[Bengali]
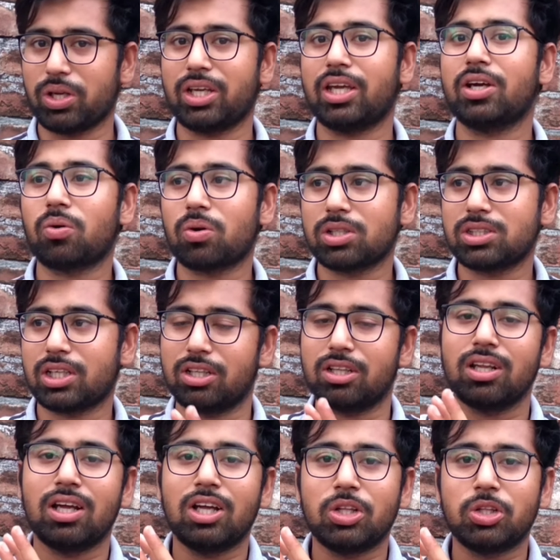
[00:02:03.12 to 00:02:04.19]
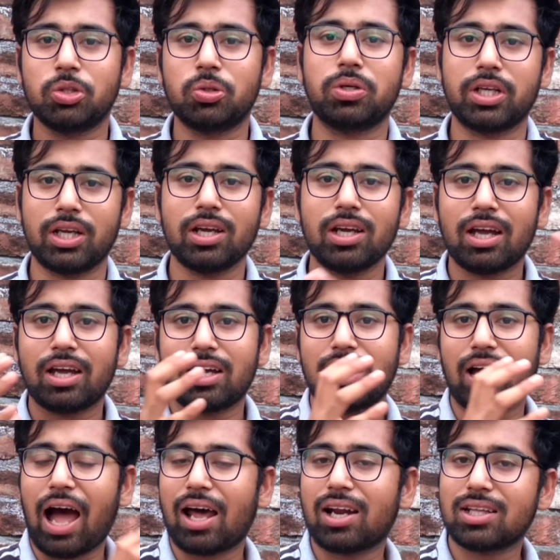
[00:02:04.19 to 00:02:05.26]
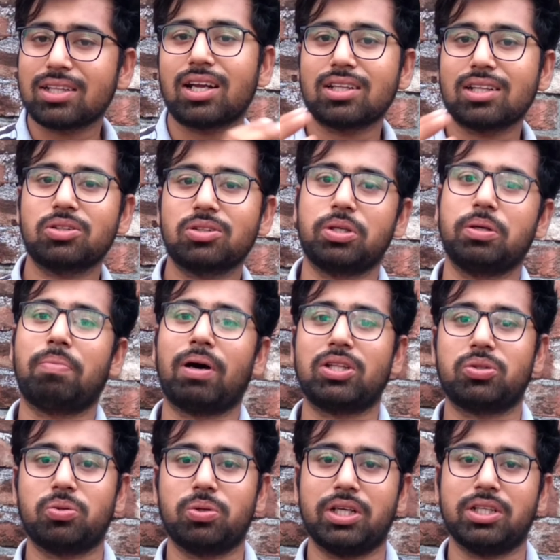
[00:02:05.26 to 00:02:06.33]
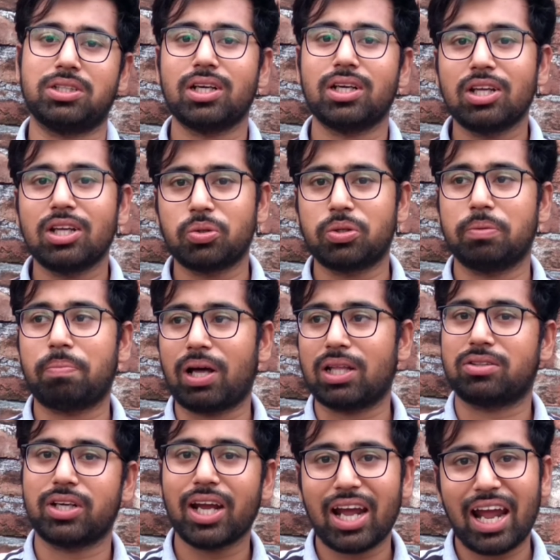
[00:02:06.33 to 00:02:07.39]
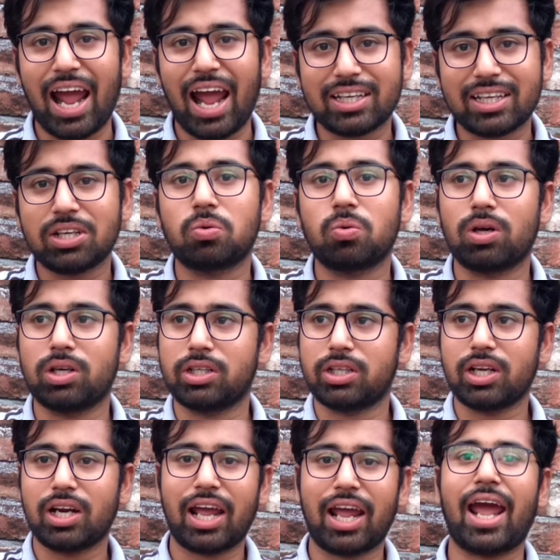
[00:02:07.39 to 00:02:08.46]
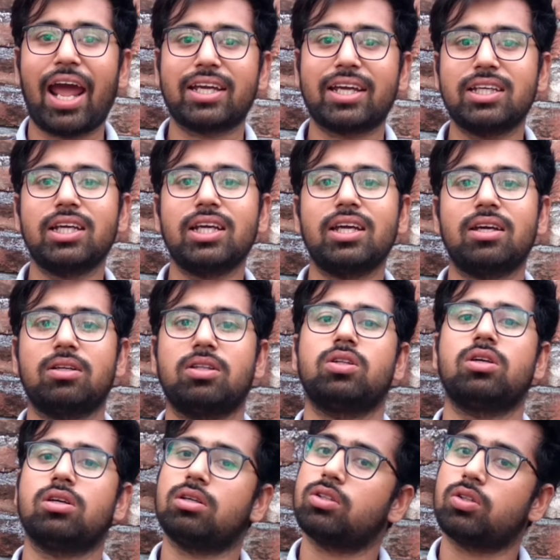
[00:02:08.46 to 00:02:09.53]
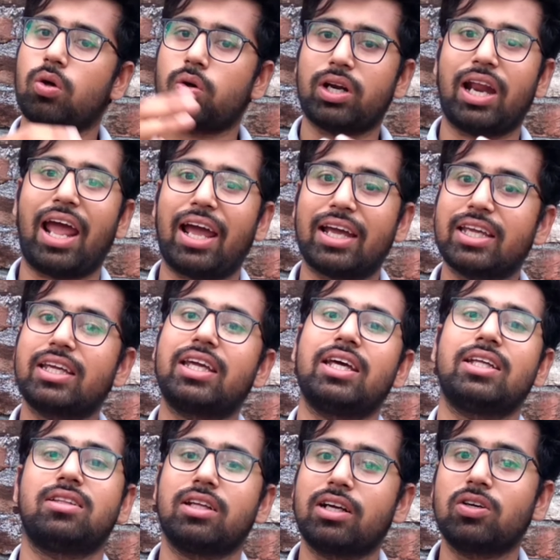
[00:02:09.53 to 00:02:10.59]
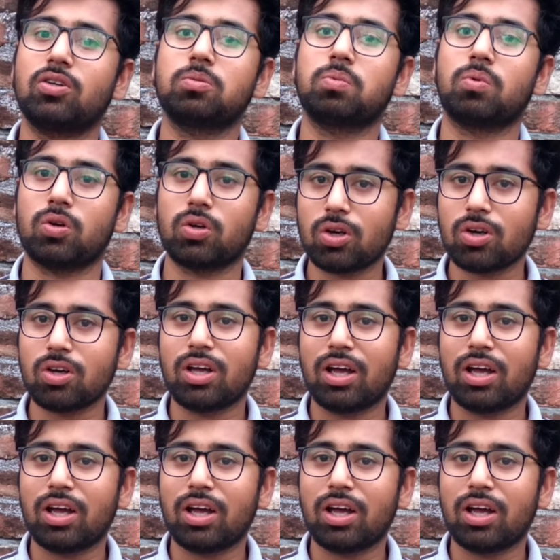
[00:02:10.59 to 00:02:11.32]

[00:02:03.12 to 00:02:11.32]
উনি কী করেছেন দুটি আলাদা আলাদা দুটি পাত্র নিয়েছেন দুটি পাত্রে একই কোয়ালিটির একই ধরেন একই ক্ষেত থেকে উৎপন্ন